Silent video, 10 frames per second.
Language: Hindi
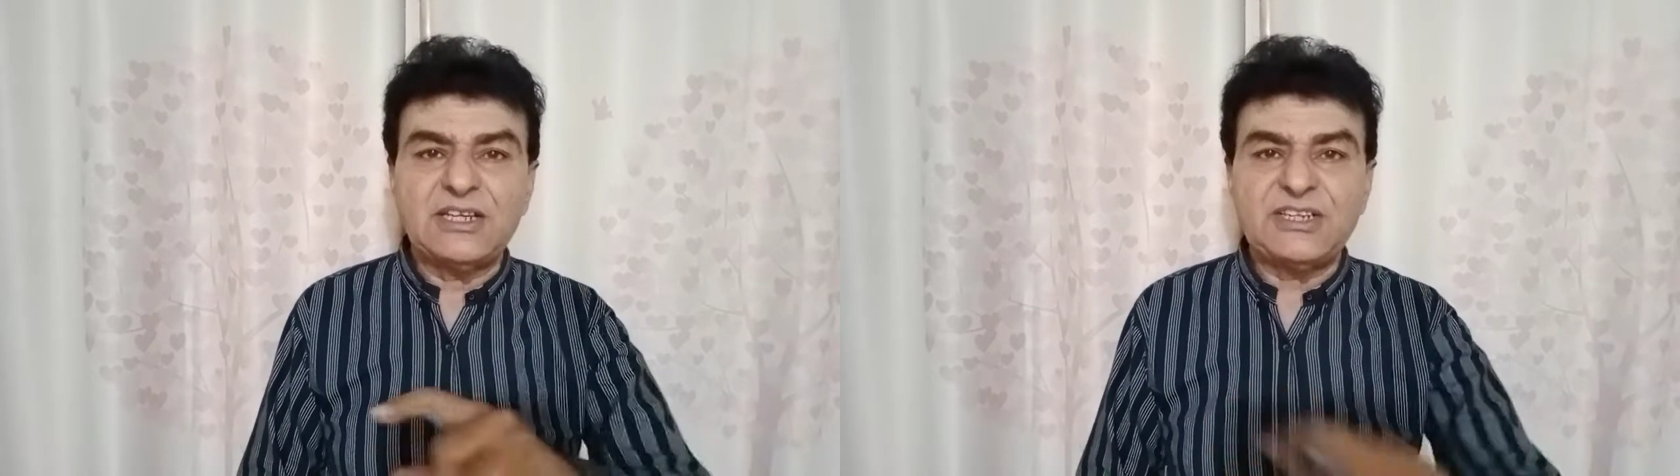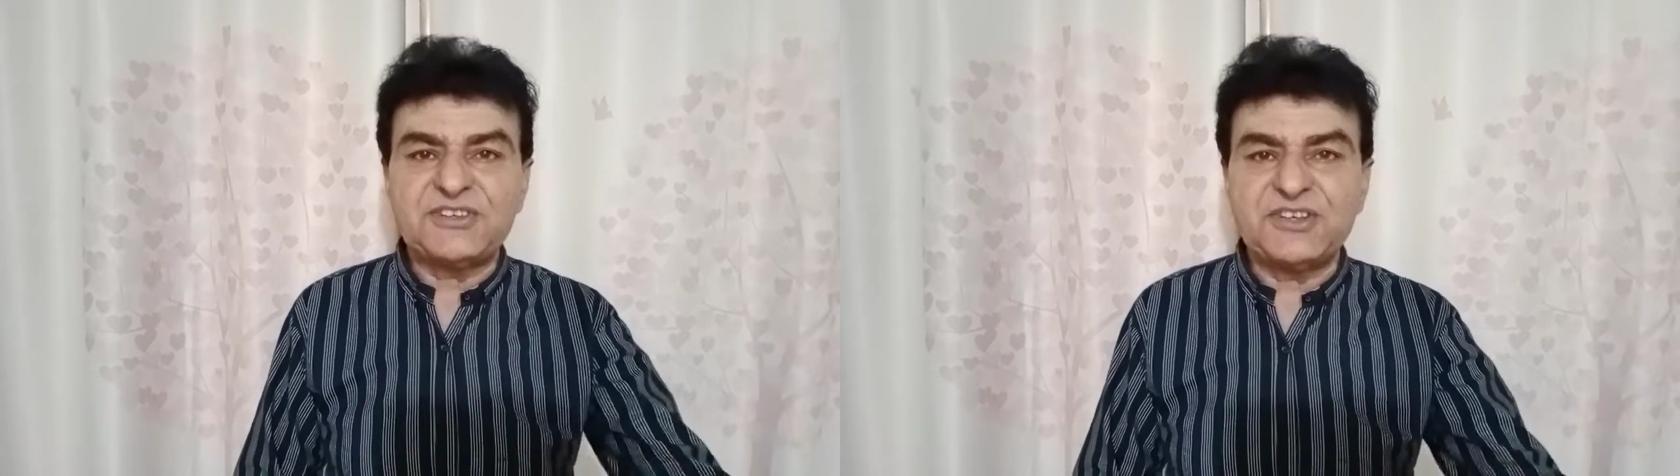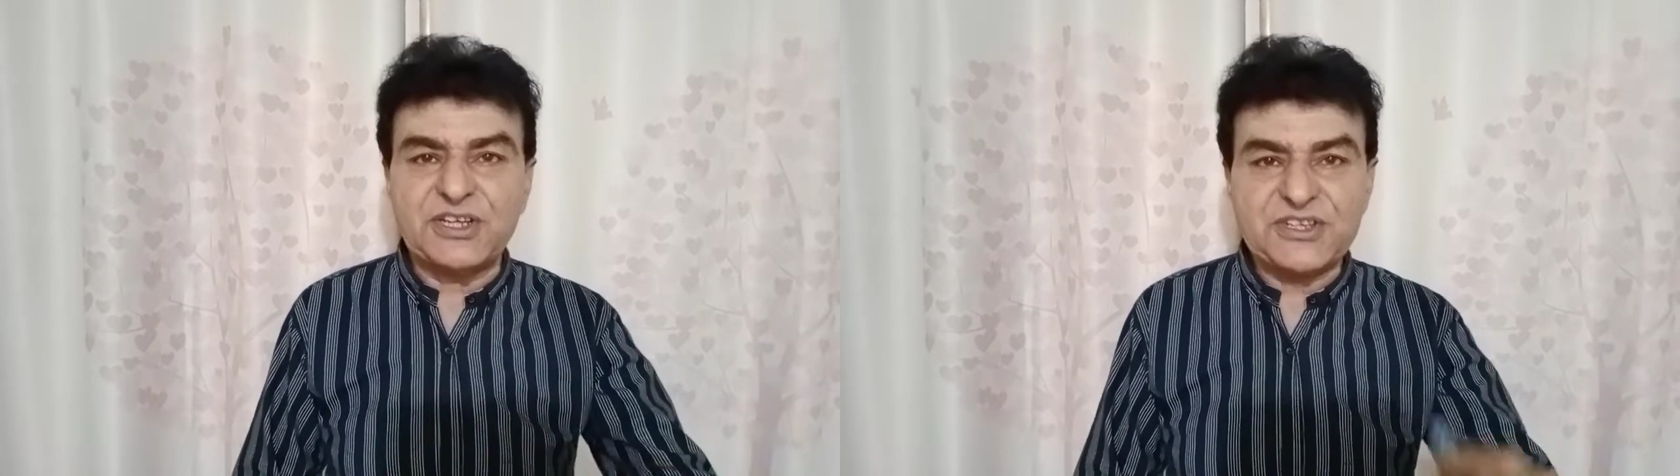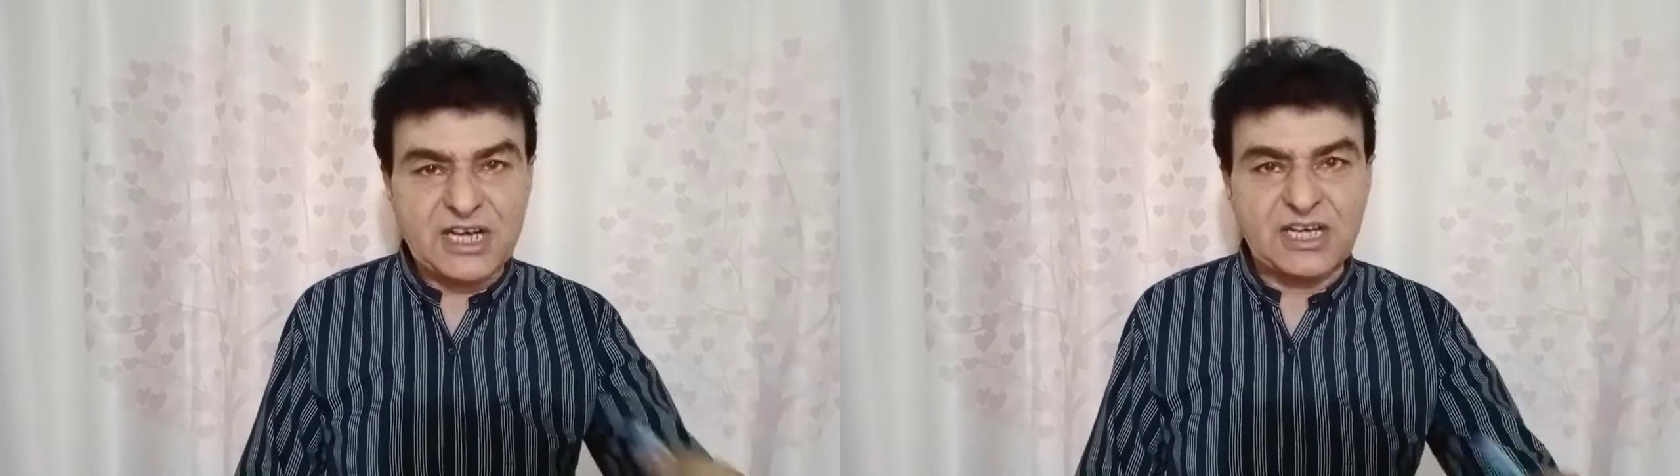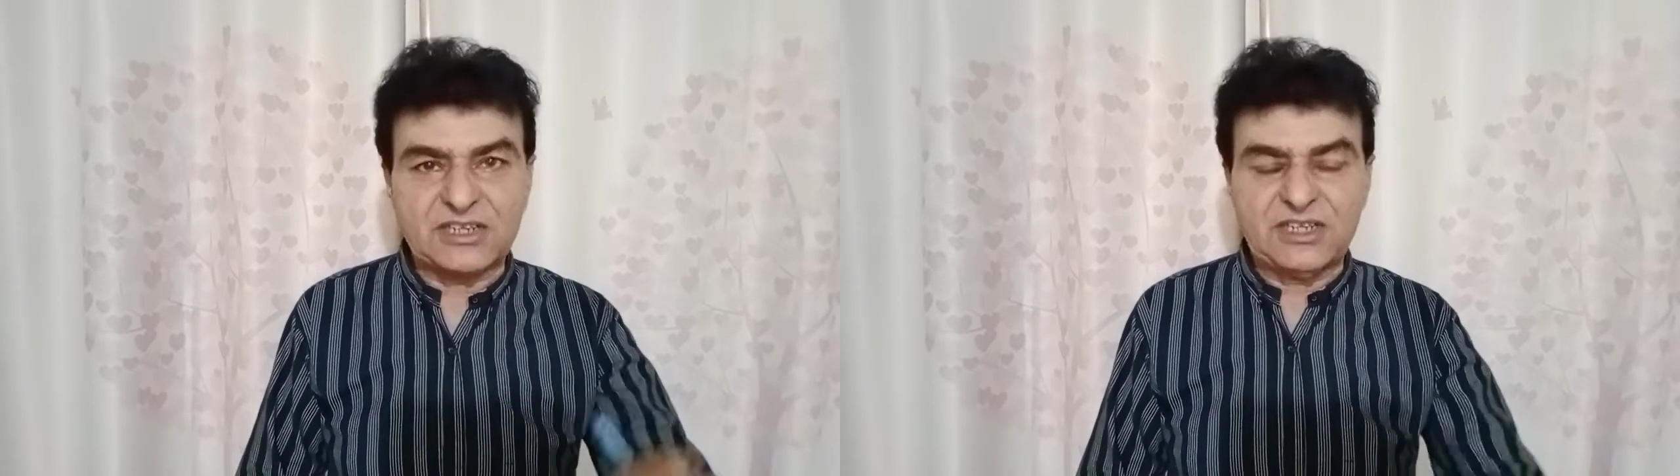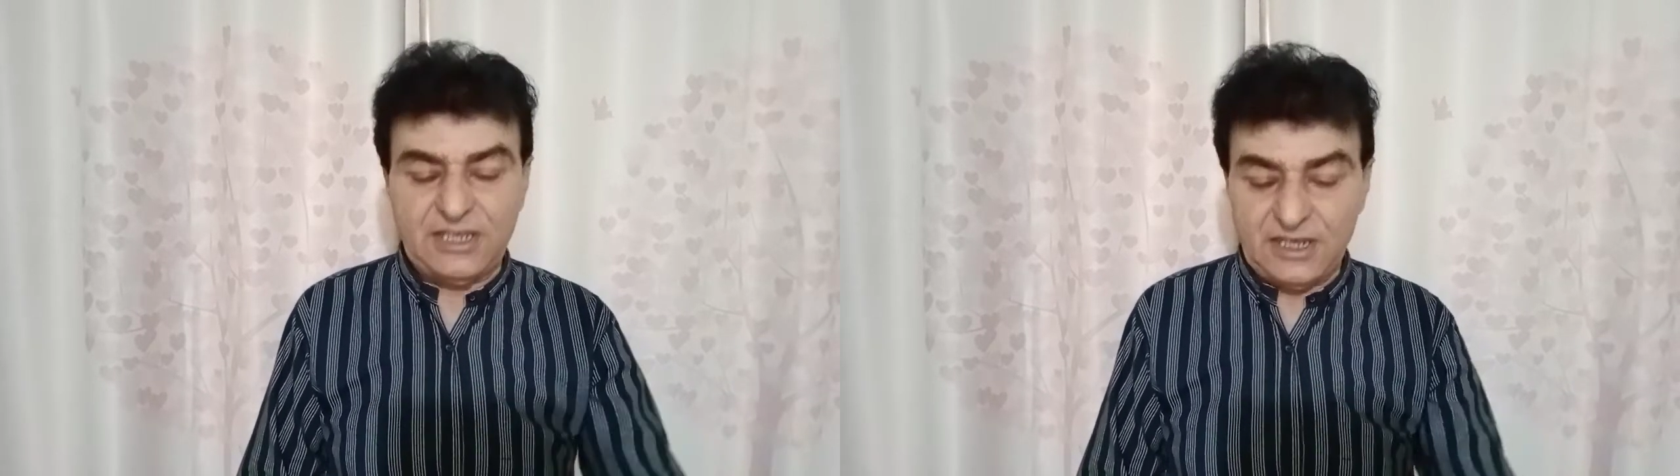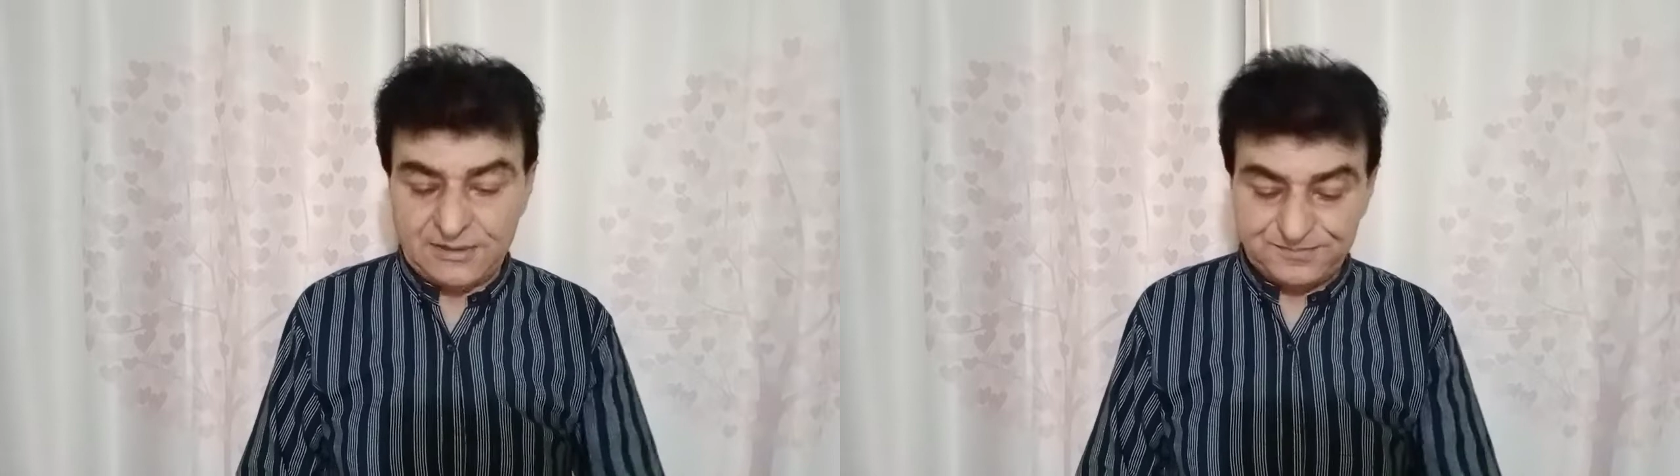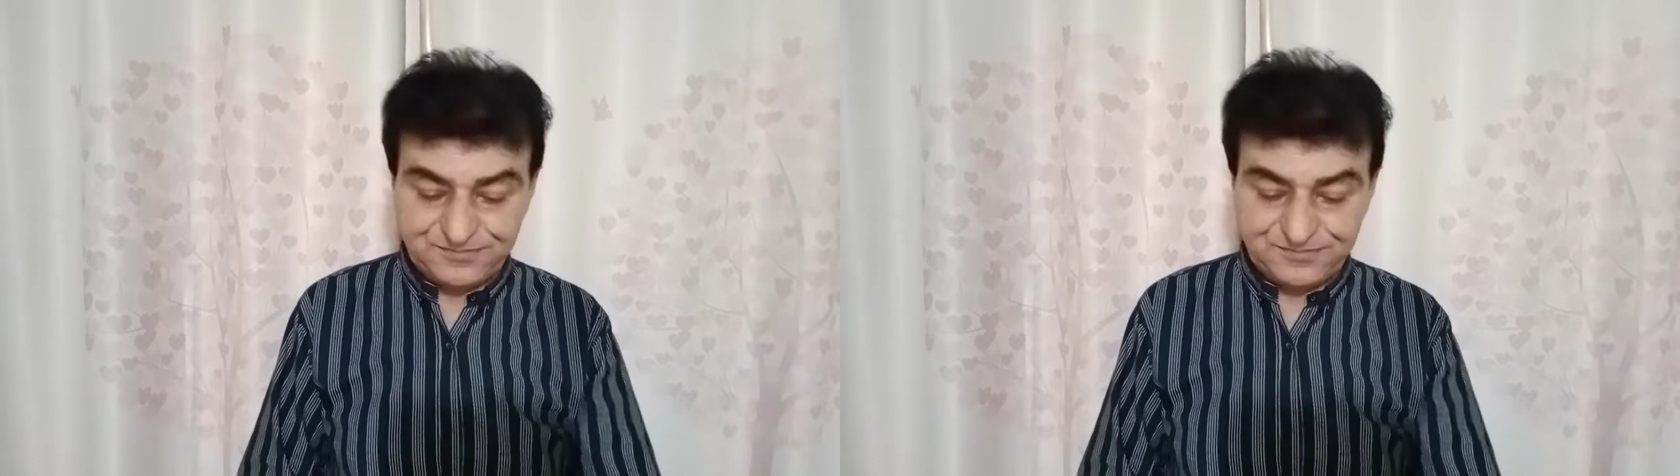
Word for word: ये चीज़ें चेक करते हैं